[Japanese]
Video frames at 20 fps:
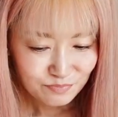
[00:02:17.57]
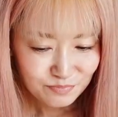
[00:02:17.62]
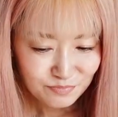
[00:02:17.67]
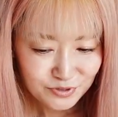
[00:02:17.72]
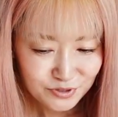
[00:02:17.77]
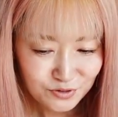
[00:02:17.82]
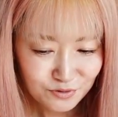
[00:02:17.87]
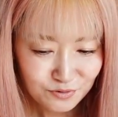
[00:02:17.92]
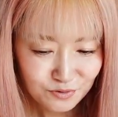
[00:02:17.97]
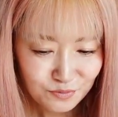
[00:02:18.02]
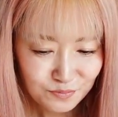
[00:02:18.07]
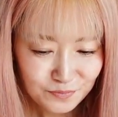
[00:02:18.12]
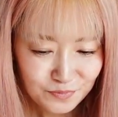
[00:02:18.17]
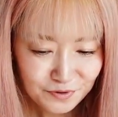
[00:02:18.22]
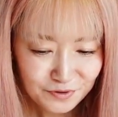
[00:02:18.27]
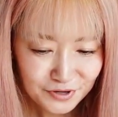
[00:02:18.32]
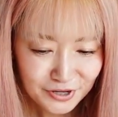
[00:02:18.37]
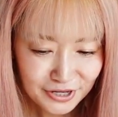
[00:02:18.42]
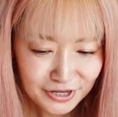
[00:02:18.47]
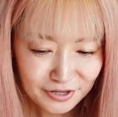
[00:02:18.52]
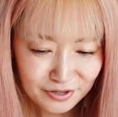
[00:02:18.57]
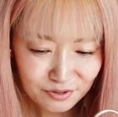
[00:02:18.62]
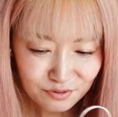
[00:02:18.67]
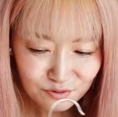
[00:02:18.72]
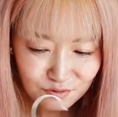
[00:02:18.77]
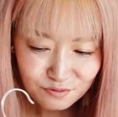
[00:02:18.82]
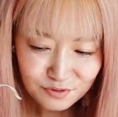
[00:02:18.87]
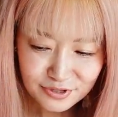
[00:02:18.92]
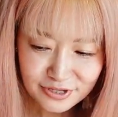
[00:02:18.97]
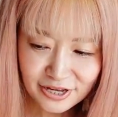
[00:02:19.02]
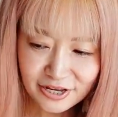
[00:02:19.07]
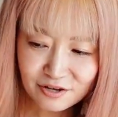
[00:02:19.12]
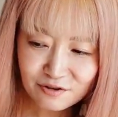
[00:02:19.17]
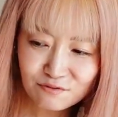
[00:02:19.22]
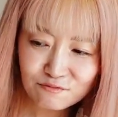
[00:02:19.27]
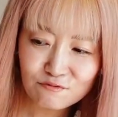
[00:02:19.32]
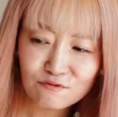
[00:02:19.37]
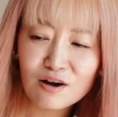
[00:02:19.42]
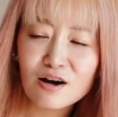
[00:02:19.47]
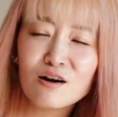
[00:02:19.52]
そのポイントってい
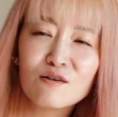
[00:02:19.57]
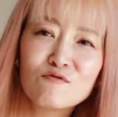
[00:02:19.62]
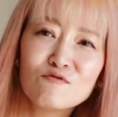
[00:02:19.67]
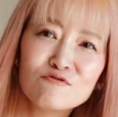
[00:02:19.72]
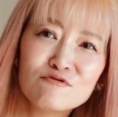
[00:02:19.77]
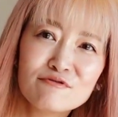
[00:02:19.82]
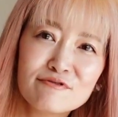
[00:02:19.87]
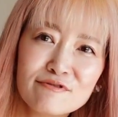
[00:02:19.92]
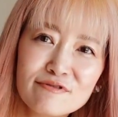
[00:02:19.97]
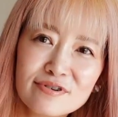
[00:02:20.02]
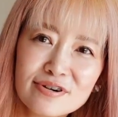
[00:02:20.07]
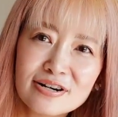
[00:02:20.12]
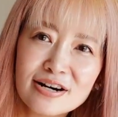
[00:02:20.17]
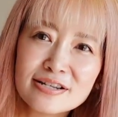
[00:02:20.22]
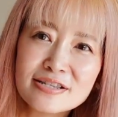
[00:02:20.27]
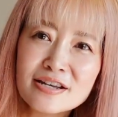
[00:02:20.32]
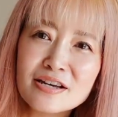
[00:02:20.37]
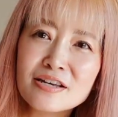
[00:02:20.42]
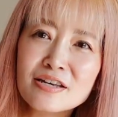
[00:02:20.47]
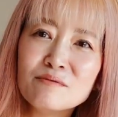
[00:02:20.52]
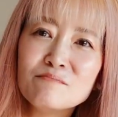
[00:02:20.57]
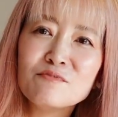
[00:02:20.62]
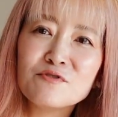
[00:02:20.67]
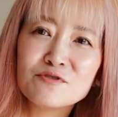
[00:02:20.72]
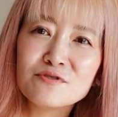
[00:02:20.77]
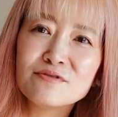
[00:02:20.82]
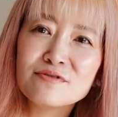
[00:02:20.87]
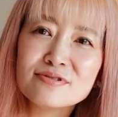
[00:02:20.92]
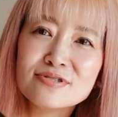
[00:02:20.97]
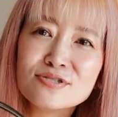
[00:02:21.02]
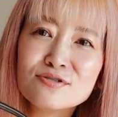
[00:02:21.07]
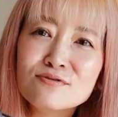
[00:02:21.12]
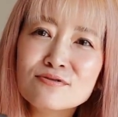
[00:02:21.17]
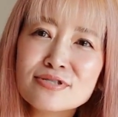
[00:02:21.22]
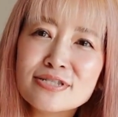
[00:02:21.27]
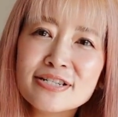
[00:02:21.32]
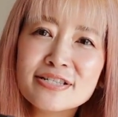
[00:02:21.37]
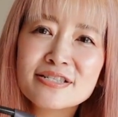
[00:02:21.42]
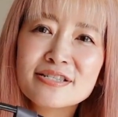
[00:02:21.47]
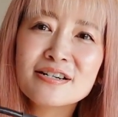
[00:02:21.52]
うのが、この肩紐の調
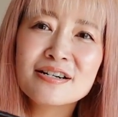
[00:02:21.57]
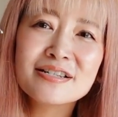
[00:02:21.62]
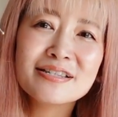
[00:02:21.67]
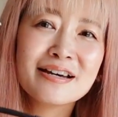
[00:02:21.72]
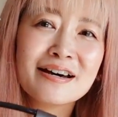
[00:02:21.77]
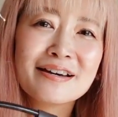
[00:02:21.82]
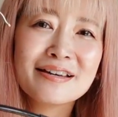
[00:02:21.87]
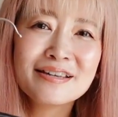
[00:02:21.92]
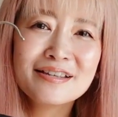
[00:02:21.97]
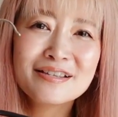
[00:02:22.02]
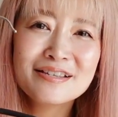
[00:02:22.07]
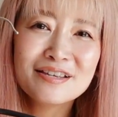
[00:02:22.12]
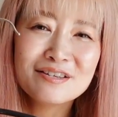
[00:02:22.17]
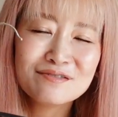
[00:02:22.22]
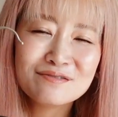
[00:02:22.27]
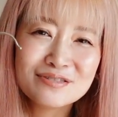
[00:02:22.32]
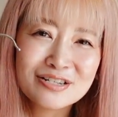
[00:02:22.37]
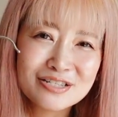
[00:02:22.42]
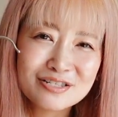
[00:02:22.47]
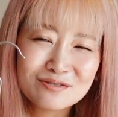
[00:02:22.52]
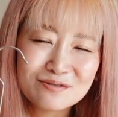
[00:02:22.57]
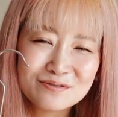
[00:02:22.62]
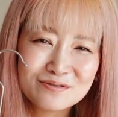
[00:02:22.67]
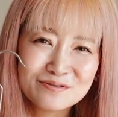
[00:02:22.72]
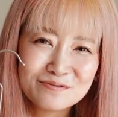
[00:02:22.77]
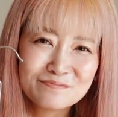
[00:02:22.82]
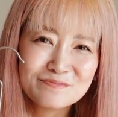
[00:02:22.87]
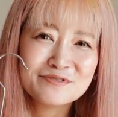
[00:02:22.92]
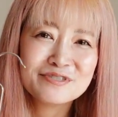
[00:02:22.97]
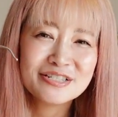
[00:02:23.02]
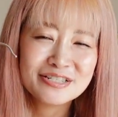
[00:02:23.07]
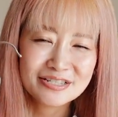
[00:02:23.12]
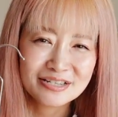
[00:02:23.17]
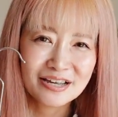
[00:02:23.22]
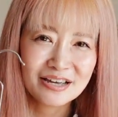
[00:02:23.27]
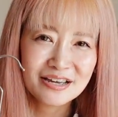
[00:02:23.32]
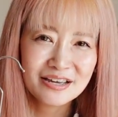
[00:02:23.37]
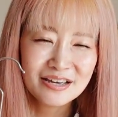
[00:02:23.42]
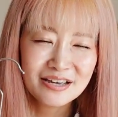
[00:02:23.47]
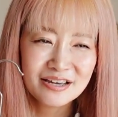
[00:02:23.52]
節がないっていうんだと思うんです
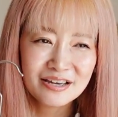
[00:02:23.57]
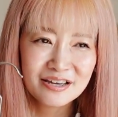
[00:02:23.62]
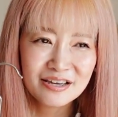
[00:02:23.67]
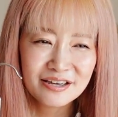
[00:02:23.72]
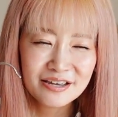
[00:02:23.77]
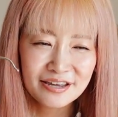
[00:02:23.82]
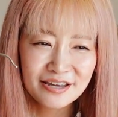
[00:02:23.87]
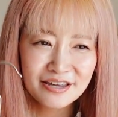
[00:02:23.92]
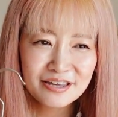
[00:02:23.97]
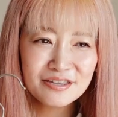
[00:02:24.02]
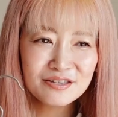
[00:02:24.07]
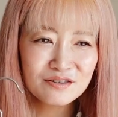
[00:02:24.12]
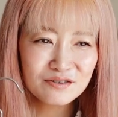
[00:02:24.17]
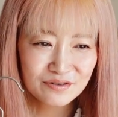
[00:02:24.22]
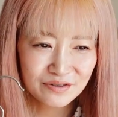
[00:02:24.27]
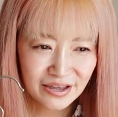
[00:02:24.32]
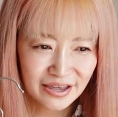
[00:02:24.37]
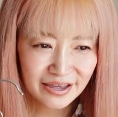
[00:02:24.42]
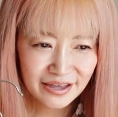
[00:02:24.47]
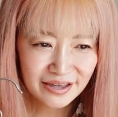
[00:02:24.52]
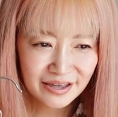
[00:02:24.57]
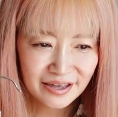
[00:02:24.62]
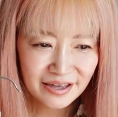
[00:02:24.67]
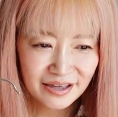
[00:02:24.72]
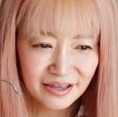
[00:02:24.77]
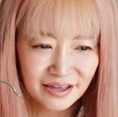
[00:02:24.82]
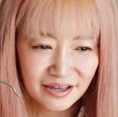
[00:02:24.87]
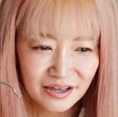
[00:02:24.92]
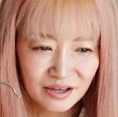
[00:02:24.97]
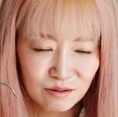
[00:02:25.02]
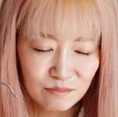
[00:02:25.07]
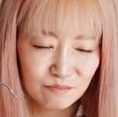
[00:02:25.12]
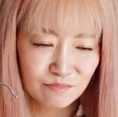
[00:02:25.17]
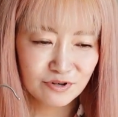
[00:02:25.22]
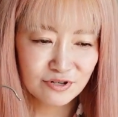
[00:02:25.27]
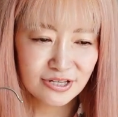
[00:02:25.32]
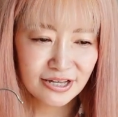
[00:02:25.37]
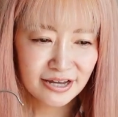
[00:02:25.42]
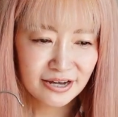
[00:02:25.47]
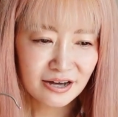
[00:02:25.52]
ね。S で
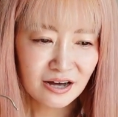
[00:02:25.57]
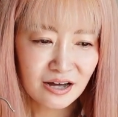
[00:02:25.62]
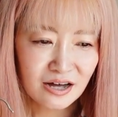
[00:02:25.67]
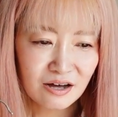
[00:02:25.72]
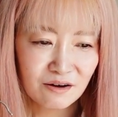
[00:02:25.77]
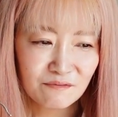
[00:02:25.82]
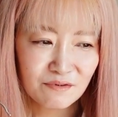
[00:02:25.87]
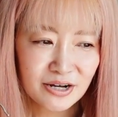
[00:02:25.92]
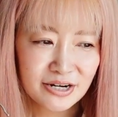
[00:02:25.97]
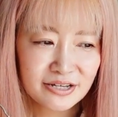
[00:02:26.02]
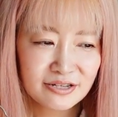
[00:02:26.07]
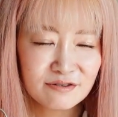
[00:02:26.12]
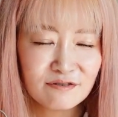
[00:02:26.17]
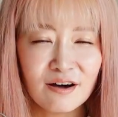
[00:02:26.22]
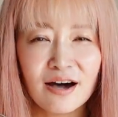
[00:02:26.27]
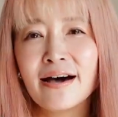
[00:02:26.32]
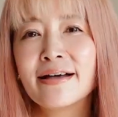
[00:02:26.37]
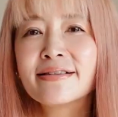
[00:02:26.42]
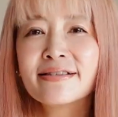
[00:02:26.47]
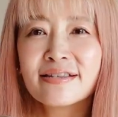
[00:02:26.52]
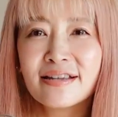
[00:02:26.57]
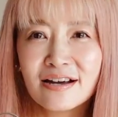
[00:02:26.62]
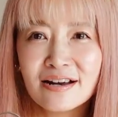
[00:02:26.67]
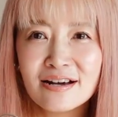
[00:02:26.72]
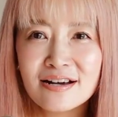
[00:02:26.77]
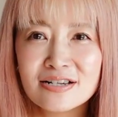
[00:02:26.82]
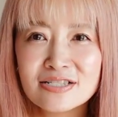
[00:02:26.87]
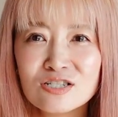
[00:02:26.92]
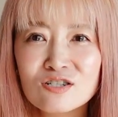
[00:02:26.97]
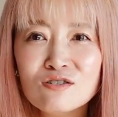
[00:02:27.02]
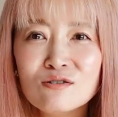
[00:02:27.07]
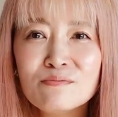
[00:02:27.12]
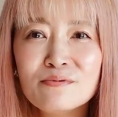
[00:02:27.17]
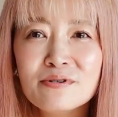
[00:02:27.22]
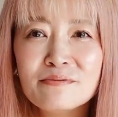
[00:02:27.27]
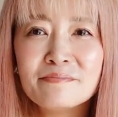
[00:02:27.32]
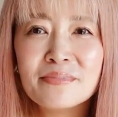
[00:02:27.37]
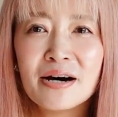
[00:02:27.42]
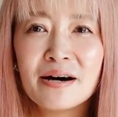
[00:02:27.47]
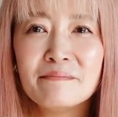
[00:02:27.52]
胸が割とあったら、その
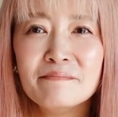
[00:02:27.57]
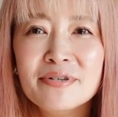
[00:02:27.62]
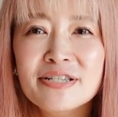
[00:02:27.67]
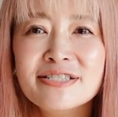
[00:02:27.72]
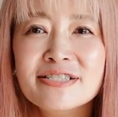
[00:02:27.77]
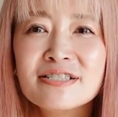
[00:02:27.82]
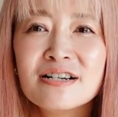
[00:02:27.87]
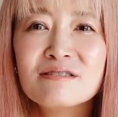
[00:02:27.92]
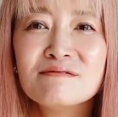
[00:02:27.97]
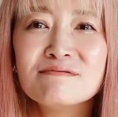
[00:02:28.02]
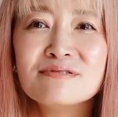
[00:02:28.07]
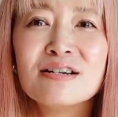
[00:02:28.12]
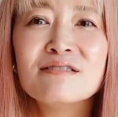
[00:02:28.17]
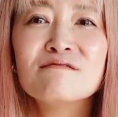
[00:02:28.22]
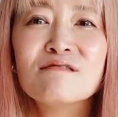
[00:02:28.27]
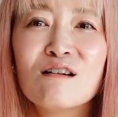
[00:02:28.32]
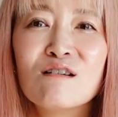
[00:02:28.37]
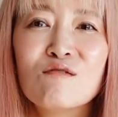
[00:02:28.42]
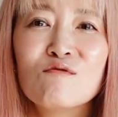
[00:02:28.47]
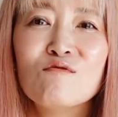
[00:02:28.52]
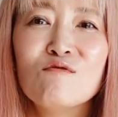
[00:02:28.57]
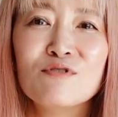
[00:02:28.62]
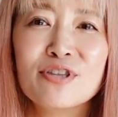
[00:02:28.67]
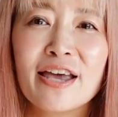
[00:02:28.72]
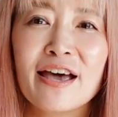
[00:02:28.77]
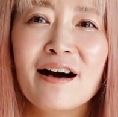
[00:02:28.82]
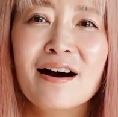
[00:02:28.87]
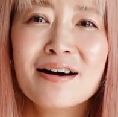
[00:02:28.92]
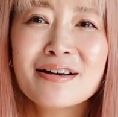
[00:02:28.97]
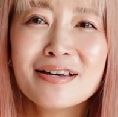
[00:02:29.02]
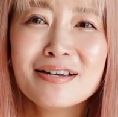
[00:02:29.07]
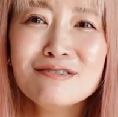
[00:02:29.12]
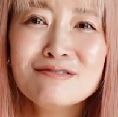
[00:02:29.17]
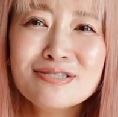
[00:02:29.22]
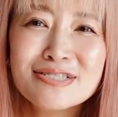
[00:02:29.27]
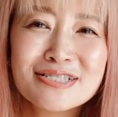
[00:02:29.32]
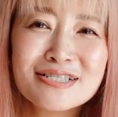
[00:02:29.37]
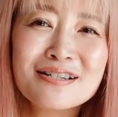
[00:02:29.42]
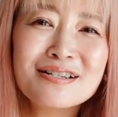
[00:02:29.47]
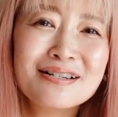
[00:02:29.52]
分短くなるから、こうね上げる
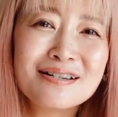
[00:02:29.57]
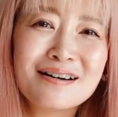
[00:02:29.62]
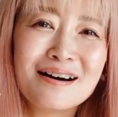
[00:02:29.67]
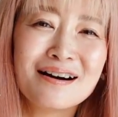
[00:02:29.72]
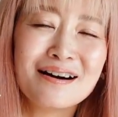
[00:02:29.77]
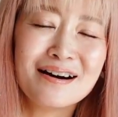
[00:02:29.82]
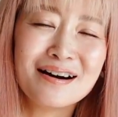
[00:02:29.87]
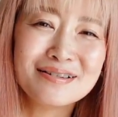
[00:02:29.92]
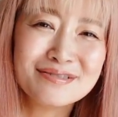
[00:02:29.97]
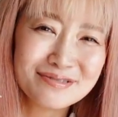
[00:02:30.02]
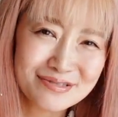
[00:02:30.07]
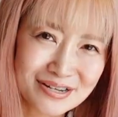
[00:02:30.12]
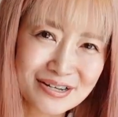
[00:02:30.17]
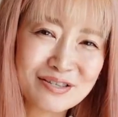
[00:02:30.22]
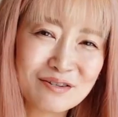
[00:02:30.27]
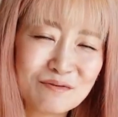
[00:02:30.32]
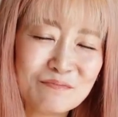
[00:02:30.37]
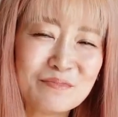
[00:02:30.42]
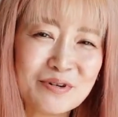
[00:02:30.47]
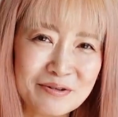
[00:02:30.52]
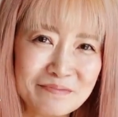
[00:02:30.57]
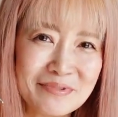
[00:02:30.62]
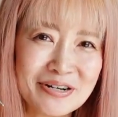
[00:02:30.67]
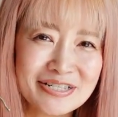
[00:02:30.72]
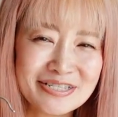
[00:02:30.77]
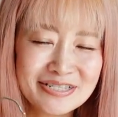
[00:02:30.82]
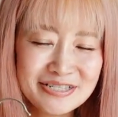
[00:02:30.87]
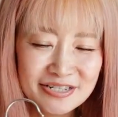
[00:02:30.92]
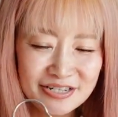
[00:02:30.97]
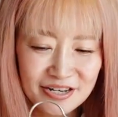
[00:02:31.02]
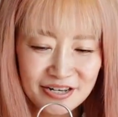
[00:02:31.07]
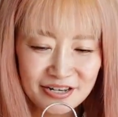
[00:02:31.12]
力があるんだと思います。